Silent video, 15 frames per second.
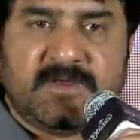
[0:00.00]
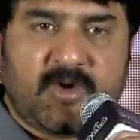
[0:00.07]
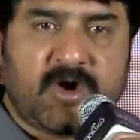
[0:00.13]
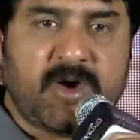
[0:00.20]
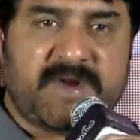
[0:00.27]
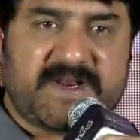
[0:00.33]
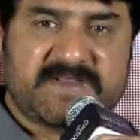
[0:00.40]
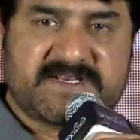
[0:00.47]

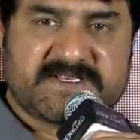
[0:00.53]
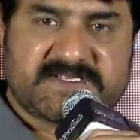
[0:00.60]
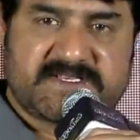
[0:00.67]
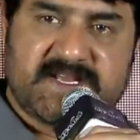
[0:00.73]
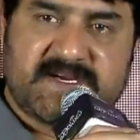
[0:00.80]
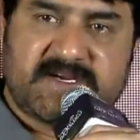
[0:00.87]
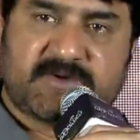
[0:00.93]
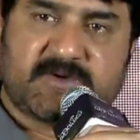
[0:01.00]
ఒక బ్రదర్స్
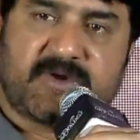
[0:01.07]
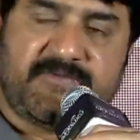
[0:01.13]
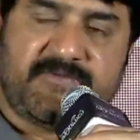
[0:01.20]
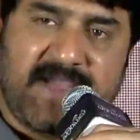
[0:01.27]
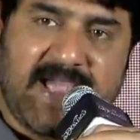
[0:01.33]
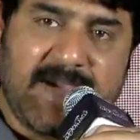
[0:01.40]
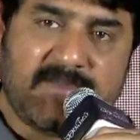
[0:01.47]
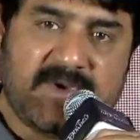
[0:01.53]
క్యారెక్టర్ ఒక
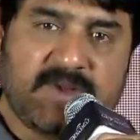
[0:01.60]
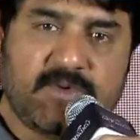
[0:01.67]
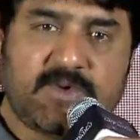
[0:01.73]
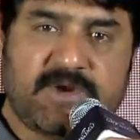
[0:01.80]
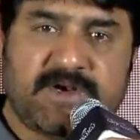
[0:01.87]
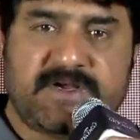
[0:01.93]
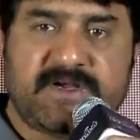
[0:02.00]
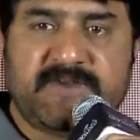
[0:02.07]
ఫ్యామిలీ
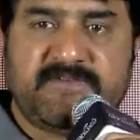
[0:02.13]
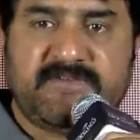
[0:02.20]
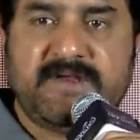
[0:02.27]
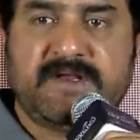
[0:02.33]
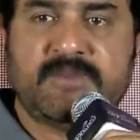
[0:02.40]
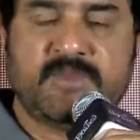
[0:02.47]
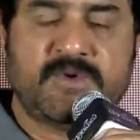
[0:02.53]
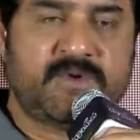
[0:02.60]
ఓరియంటెడ్
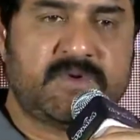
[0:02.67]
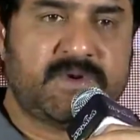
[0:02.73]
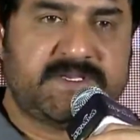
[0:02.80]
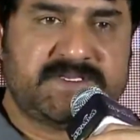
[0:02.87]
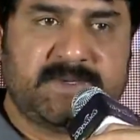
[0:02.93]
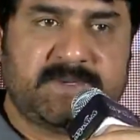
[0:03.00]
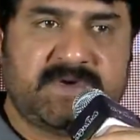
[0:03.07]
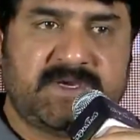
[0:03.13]
ఫిలిము
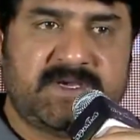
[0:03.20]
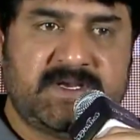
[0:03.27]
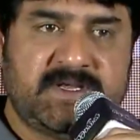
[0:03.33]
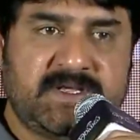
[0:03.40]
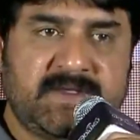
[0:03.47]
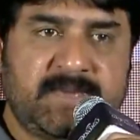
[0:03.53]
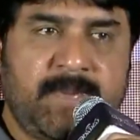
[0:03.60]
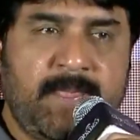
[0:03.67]
అని చెప్పగానే
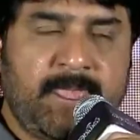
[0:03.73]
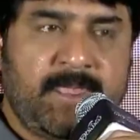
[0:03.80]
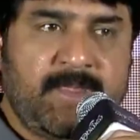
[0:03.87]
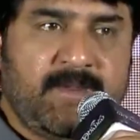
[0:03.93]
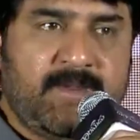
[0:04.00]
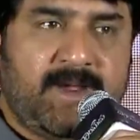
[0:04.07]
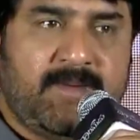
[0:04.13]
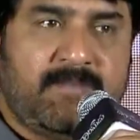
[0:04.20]

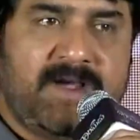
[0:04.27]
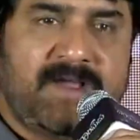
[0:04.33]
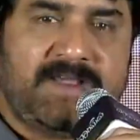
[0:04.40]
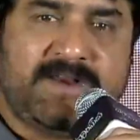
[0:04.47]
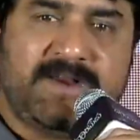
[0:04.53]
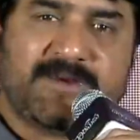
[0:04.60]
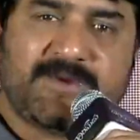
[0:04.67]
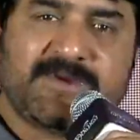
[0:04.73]
అబ్బా
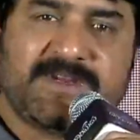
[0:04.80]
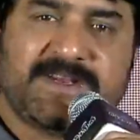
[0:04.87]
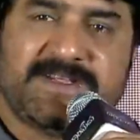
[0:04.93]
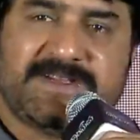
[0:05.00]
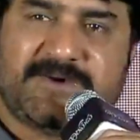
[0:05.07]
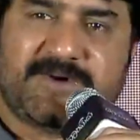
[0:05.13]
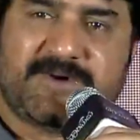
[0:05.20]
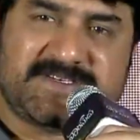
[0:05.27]
ఎన్ని
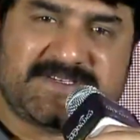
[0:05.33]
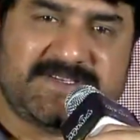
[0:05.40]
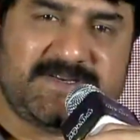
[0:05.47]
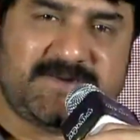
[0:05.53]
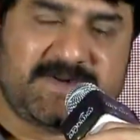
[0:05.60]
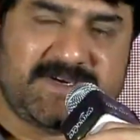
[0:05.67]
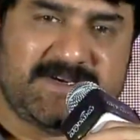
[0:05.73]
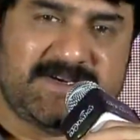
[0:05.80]
రోజులైంది ఒక సి
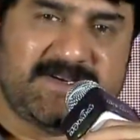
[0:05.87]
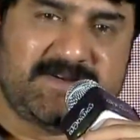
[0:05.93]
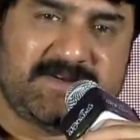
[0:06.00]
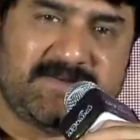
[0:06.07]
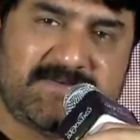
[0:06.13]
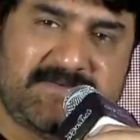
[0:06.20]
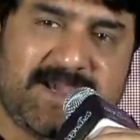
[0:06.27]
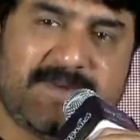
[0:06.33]
ఒక
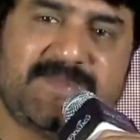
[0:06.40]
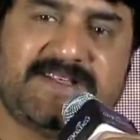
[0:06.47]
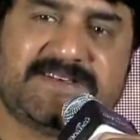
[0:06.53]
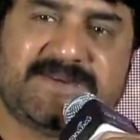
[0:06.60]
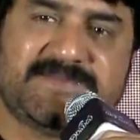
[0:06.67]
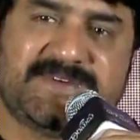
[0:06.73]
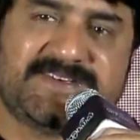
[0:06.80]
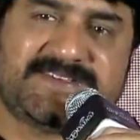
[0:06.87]
నేను ఫ్యామిలీ
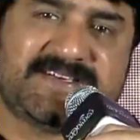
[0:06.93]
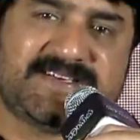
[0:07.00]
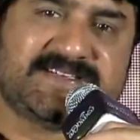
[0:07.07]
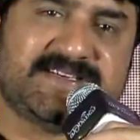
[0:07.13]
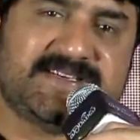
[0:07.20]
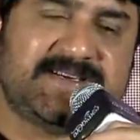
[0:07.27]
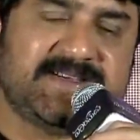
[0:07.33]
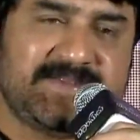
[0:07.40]
సబ్జెక్ట్
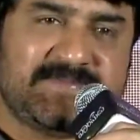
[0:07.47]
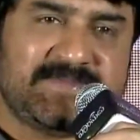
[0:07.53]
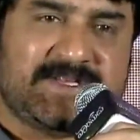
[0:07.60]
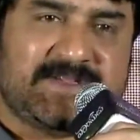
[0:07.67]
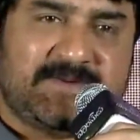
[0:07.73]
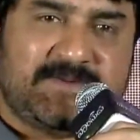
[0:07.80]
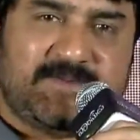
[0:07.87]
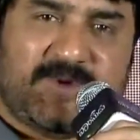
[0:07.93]
చేసి
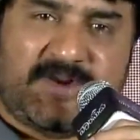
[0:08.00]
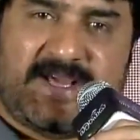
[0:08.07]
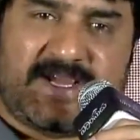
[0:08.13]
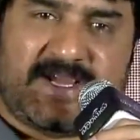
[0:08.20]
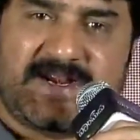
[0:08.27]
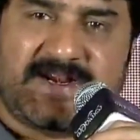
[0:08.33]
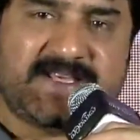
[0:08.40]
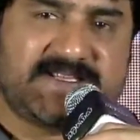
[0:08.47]
మొన్న అఖండ